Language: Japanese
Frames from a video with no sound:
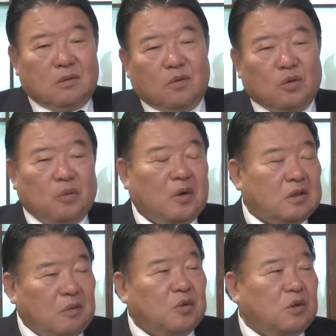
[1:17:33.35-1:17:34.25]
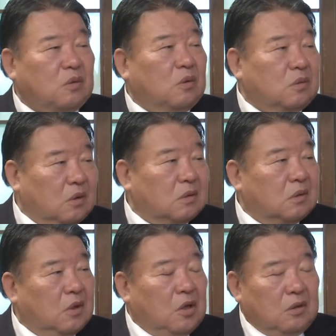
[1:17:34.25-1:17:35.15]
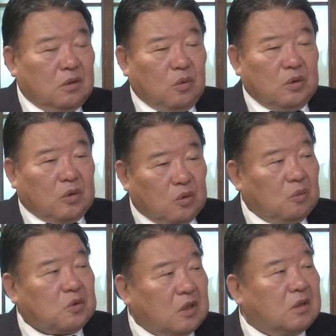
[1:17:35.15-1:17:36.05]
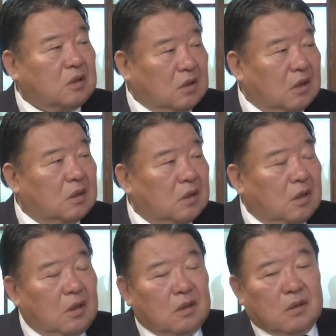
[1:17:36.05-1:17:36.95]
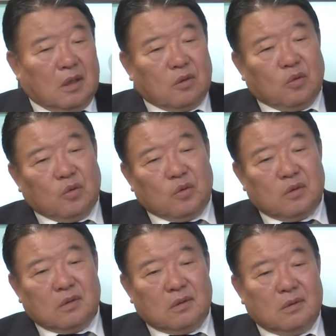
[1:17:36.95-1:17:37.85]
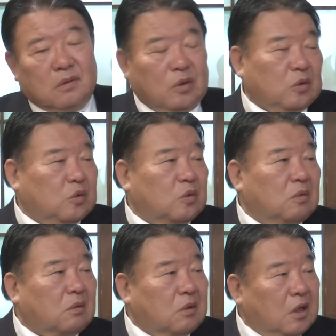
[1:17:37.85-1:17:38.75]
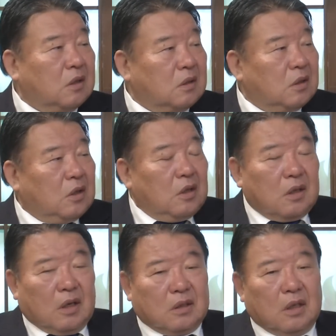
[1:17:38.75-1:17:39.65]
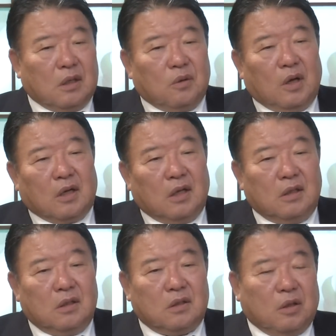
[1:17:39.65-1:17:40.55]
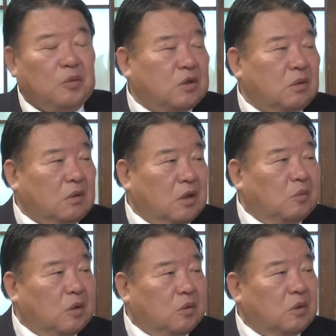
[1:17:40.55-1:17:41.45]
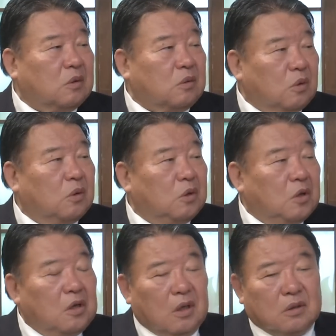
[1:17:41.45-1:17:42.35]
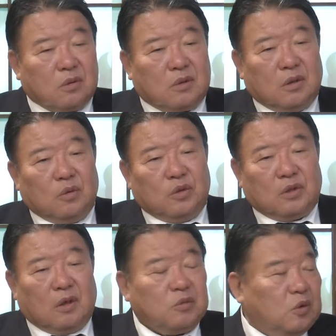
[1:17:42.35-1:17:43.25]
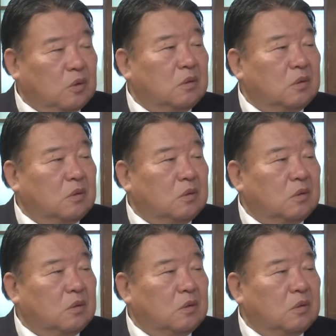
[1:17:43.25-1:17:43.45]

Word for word: 言葉は全部中国語、はい、で特に子供たちにね、はい、あのというこのね家庭を破壊してますよね今、はい、ウイグルの家族制度イスラムの、